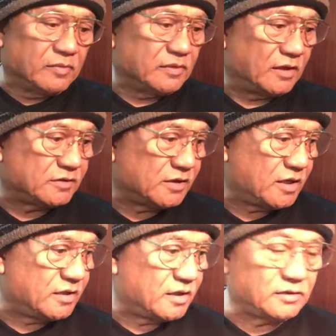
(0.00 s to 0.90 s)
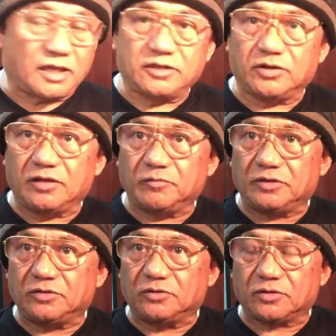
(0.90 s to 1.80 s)
Thank God at ah, tayo ay
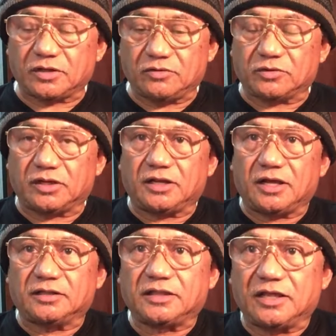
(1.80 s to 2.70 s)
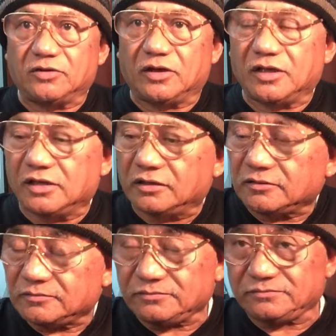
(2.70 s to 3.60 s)
medyo okay-okay na at tayo ay
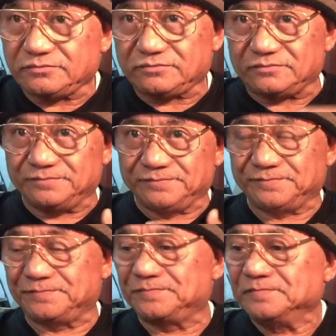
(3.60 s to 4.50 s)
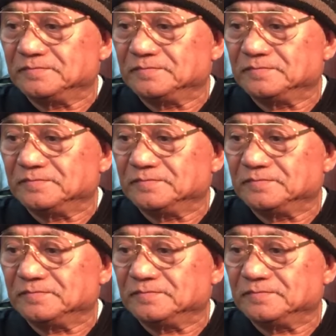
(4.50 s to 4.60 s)
um,